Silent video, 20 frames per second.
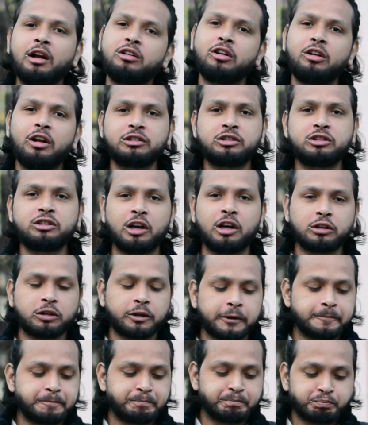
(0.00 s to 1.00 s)
डिलीशियस
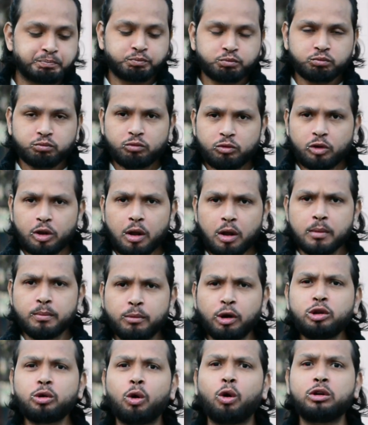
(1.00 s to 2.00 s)

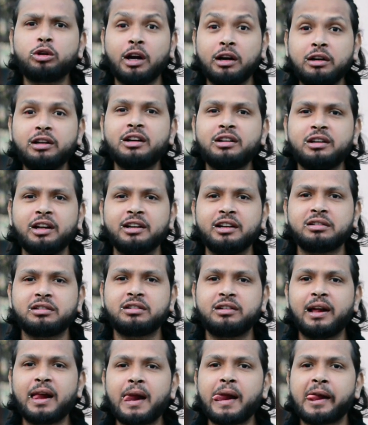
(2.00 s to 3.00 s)
बहुत ऑथेंटिक
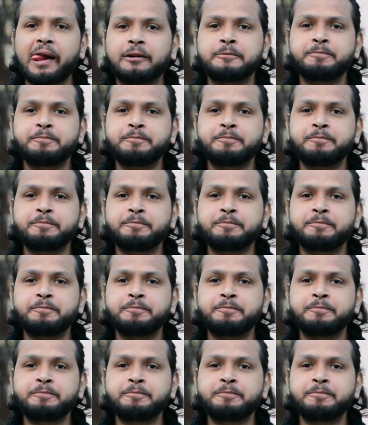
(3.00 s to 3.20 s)
टेस्ट है